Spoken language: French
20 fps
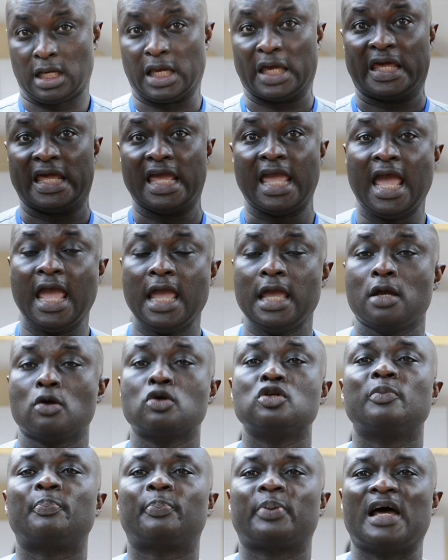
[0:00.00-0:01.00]
créé
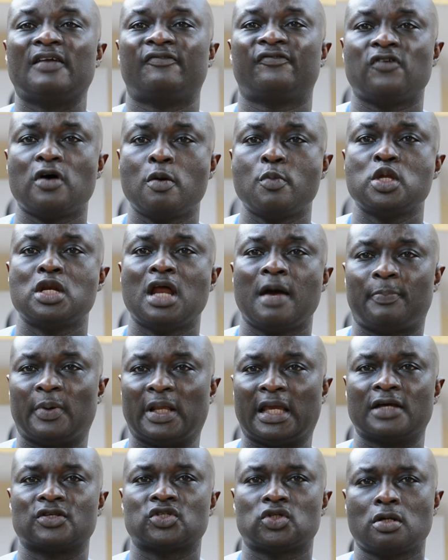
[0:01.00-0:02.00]
une plateforme, une
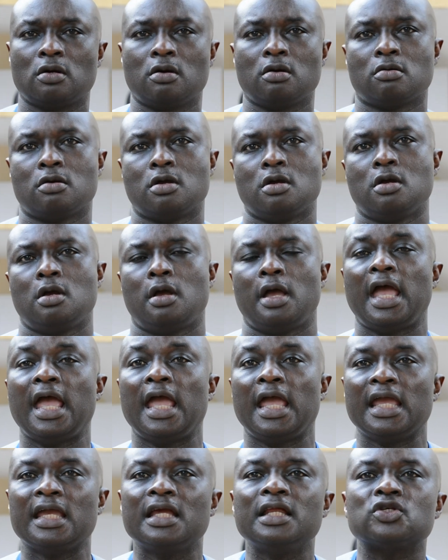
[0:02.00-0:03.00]
application,
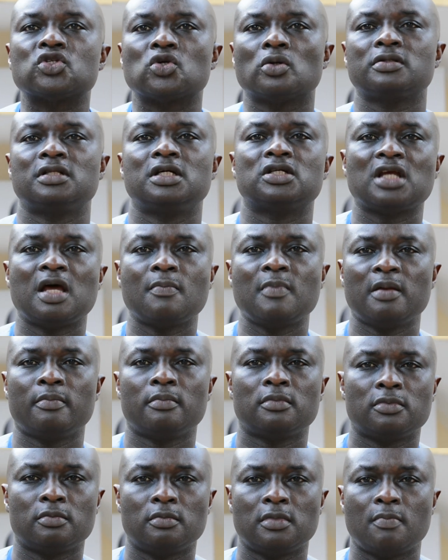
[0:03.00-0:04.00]
et ils ont déjà
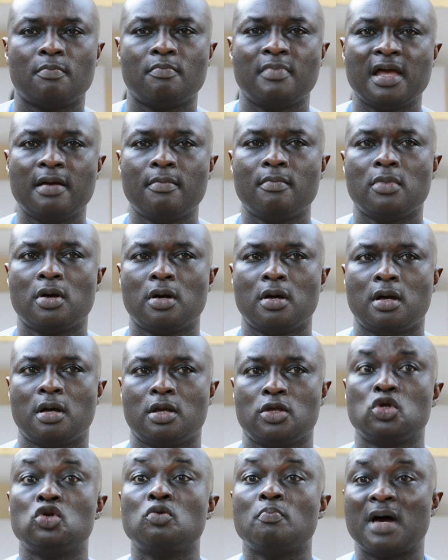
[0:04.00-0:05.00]
même, même euh,
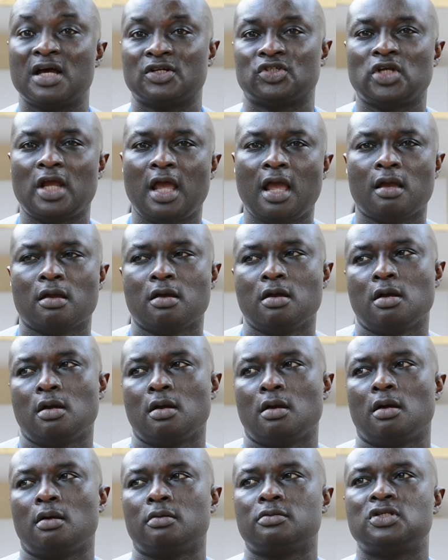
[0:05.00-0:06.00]
une marché
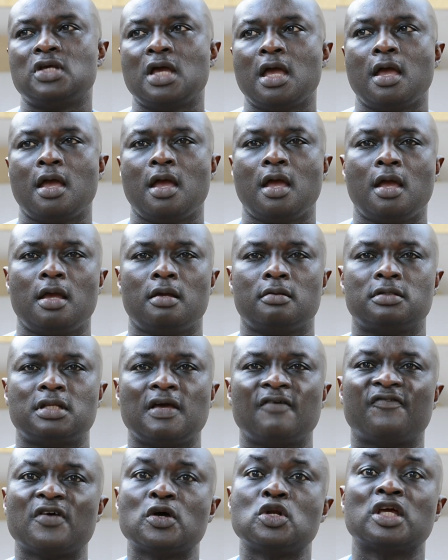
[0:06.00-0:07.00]

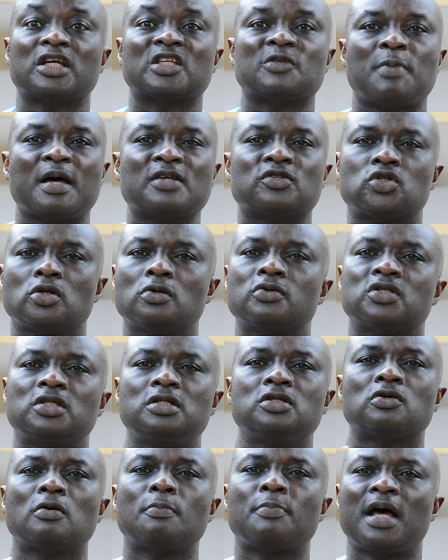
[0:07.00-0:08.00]
de, faire une expansion
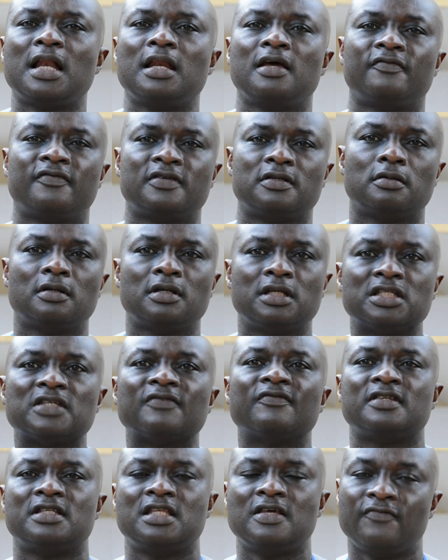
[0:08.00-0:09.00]
s'ils n'ont pas
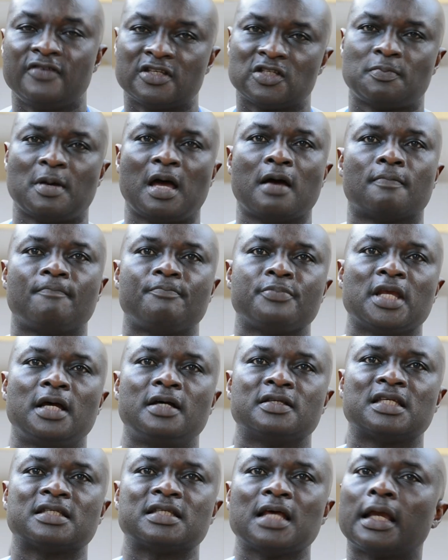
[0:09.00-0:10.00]
d'investissement.
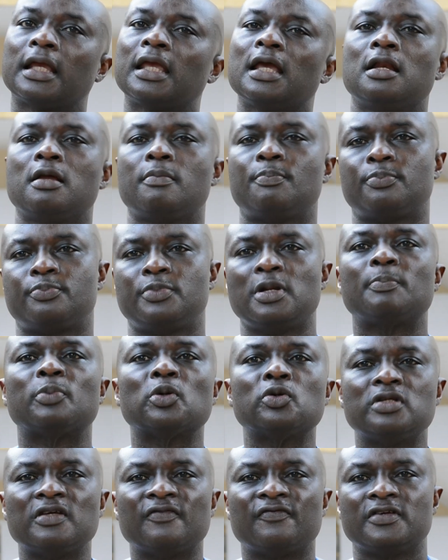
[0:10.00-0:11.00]
C'est ça qui est le,
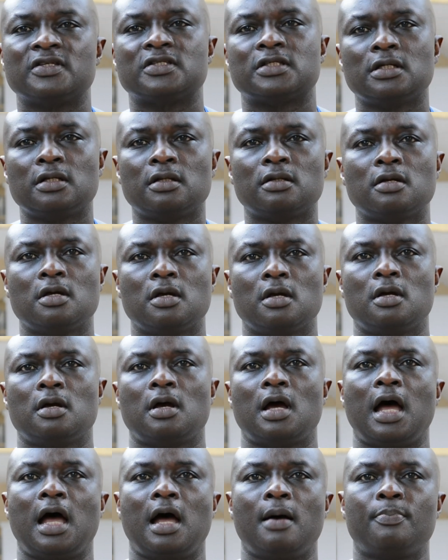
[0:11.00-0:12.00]
plus difficile
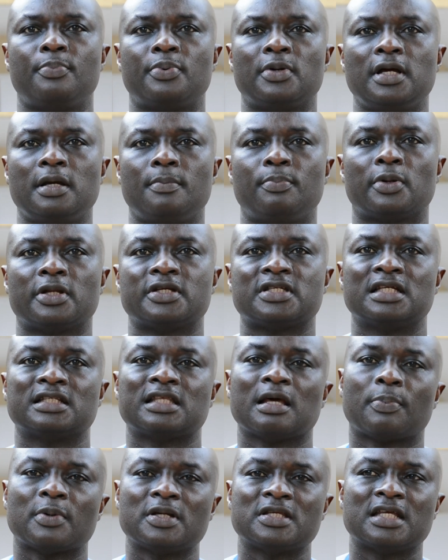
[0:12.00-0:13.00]
euh, pour, les,
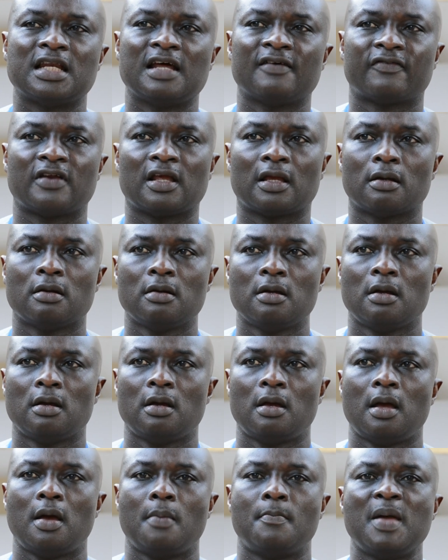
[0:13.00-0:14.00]
entreprises en Afrique.
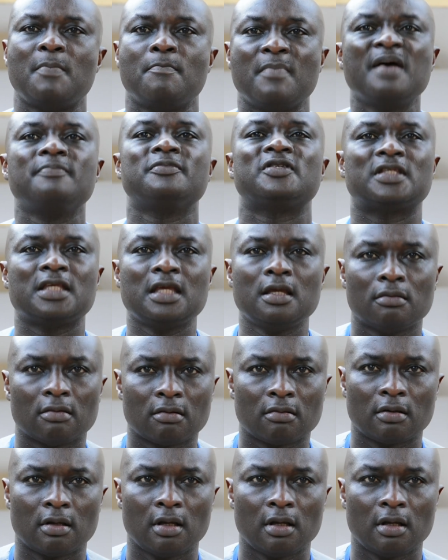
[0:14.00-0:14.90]
Mais même si